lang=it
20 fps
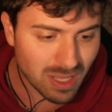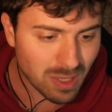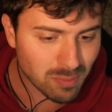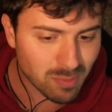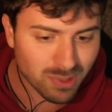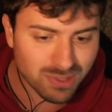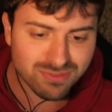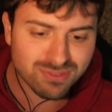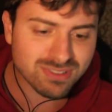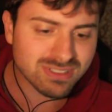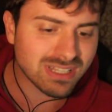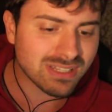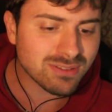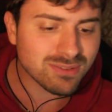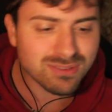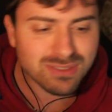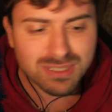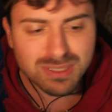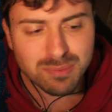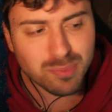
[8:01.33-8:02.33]
puoi sfruttare
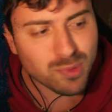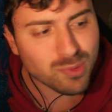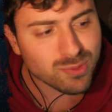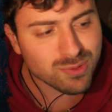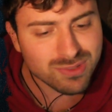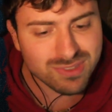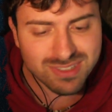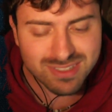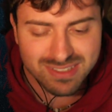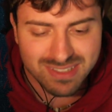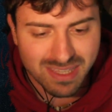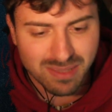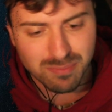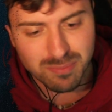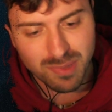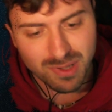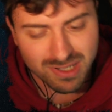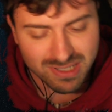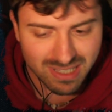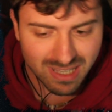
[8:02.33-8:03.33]
tutti i punti
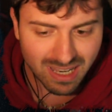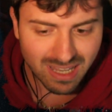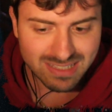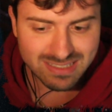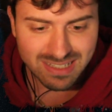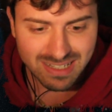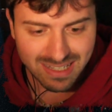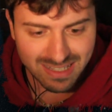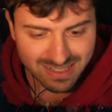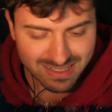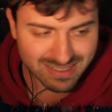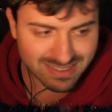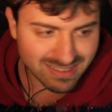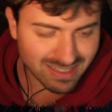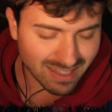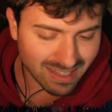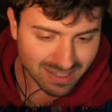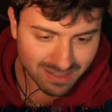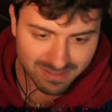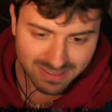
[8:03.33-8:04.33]
deboli della
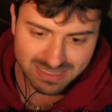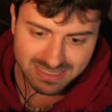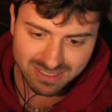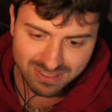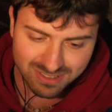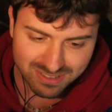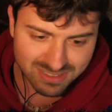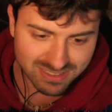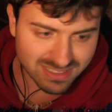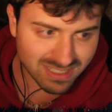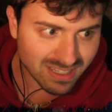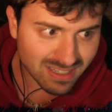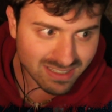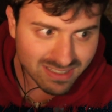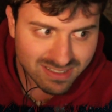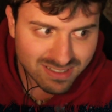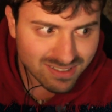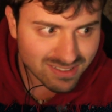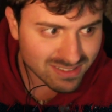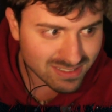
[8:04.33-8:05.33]
Salernitana, ma se non
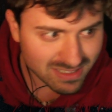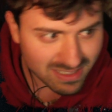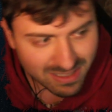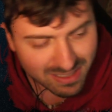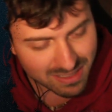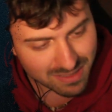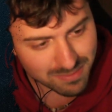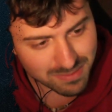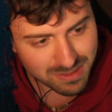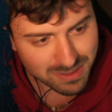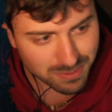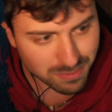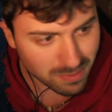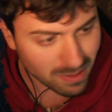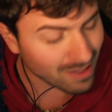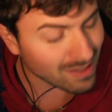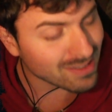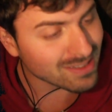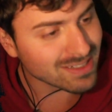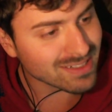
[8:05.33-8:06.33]
segni, non segni, mi
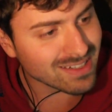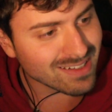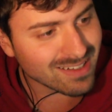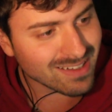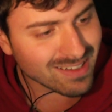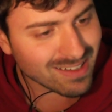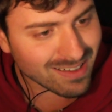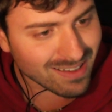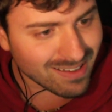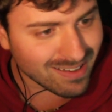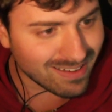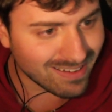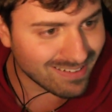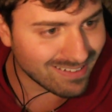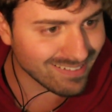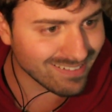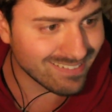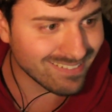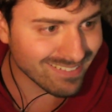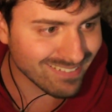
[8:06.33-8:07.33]
dispiace.
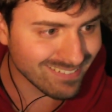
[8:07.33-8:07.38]
Mm.